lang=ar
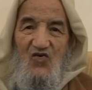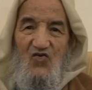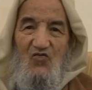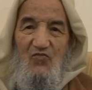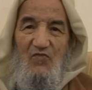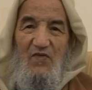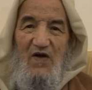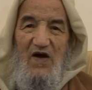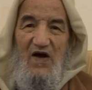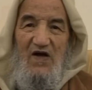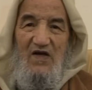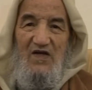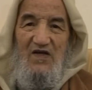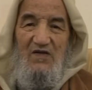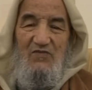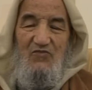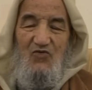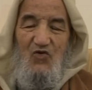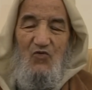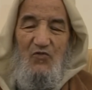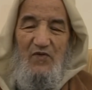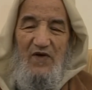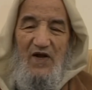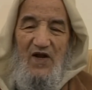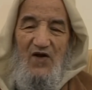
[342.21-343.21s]
ومهارج
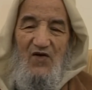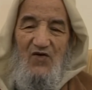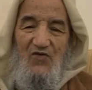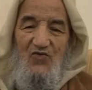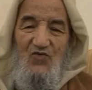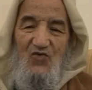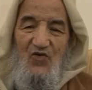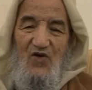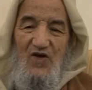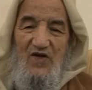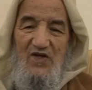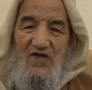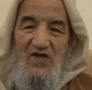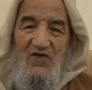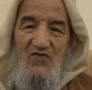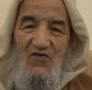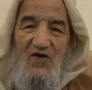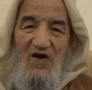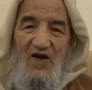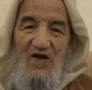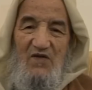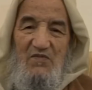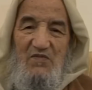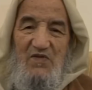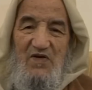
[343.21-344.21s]
مؤمنة وذرتي
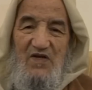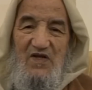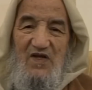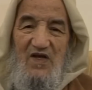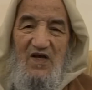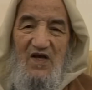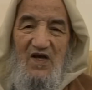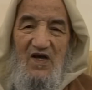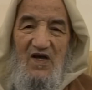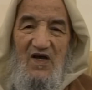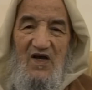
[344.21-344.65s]
وآل بيته